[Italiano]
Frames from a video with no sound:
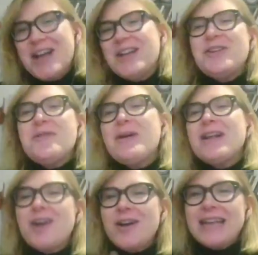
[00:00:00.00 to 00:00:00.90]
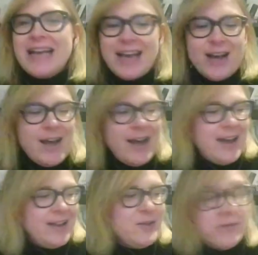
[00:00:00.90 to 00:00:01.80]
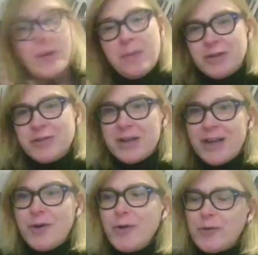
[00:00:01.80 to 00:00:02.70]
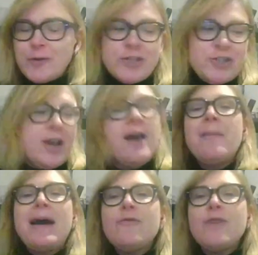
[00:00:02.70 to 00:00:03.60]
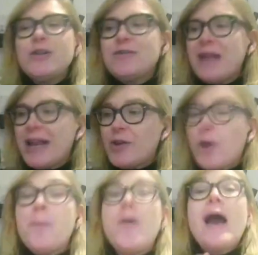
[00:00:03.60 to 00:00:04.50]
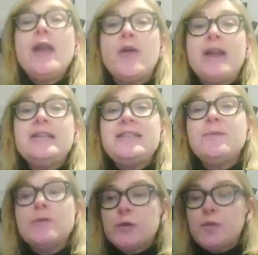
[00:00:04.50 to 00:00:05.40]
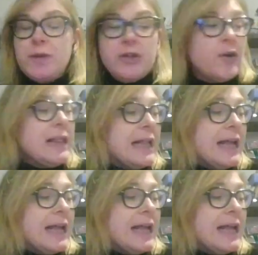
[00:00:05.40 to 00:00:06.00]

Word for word: di qualcosa che, eh, di, di, una persona che conosci, ma non voglio svelare troppo. Allora, iniziamo subito.